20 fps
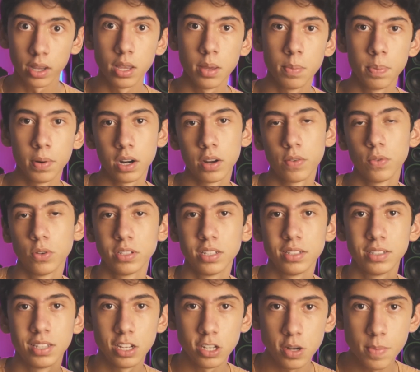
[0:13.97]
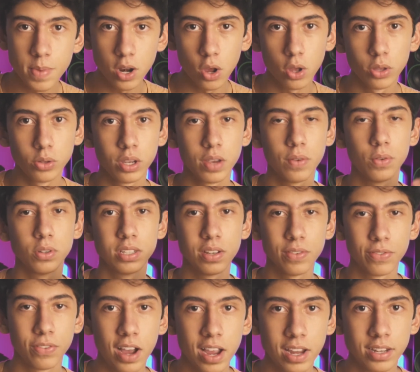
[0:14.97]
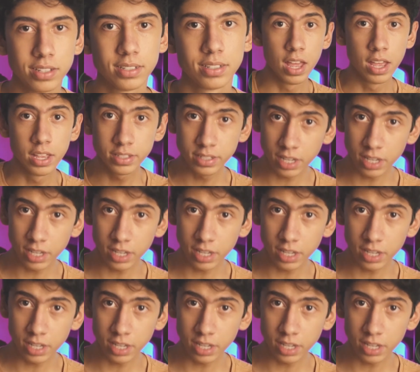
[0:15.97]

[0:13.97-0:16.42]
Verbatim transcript: e para que você seja melhor do que você faz.